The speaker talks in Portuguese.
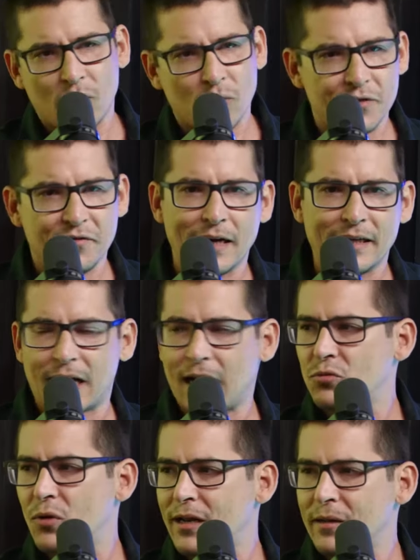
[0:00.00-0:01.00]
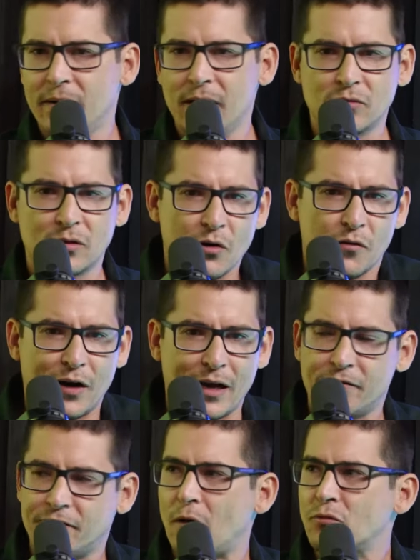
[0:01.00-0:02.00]
inclusive, da literatura alemã, não sei se eu vou falar
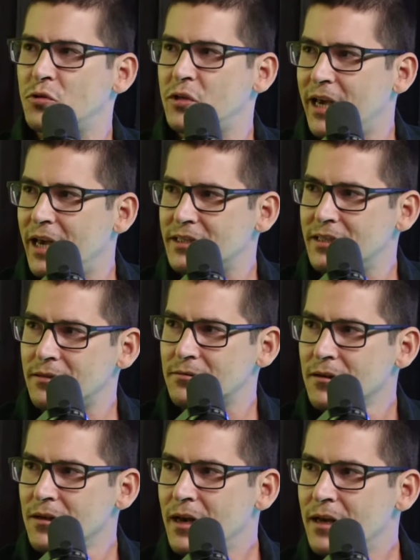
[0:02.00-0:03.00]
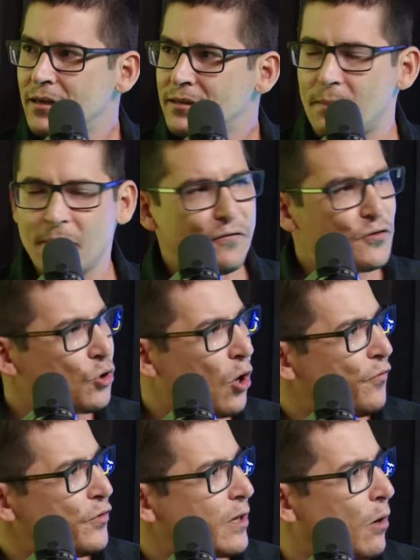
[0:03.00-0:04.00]
em Fausto de Goethe, não é isso? Tem
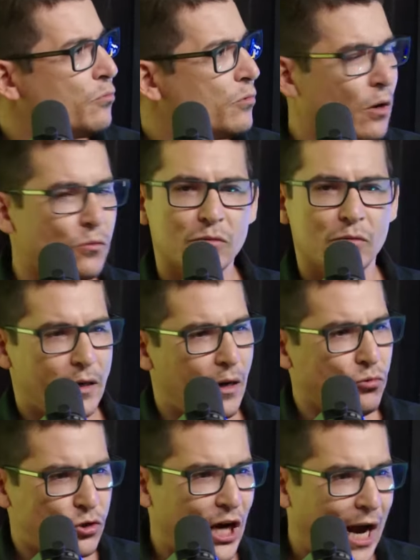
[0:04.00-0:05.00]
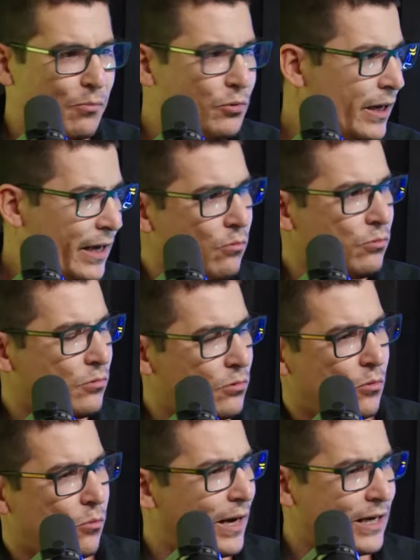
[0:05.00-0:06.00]
Mefistófeles, que é um, que é um, que é um diabo, né? Que é
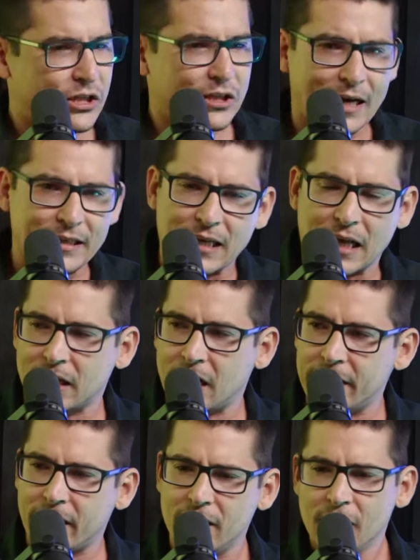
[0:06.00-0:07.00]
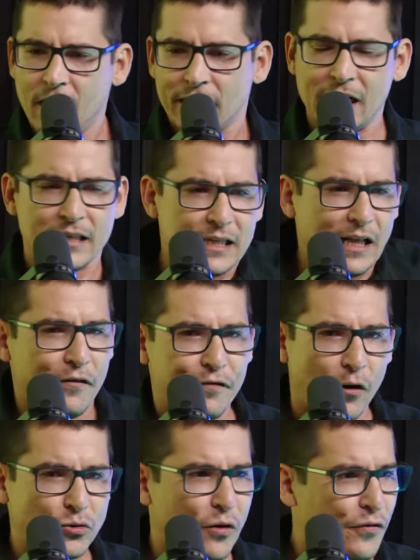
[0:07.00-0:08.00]
um, uma entidade satânica que ensina
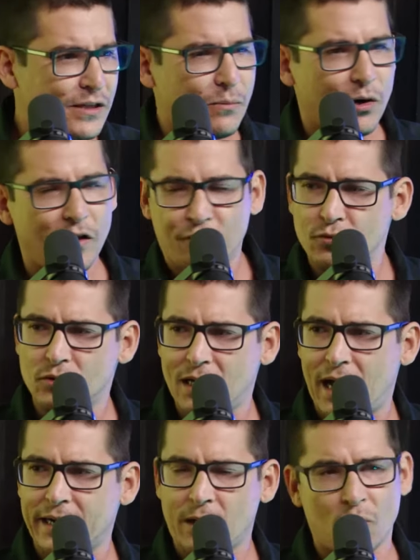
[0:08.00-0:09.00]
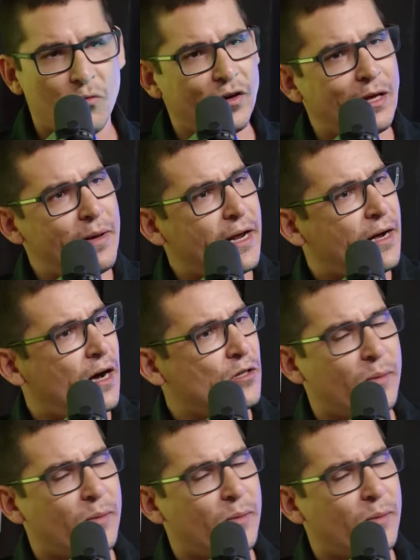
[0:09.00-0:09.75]
Fausto a fazer moeda fiduciária, que é o que o governo americano,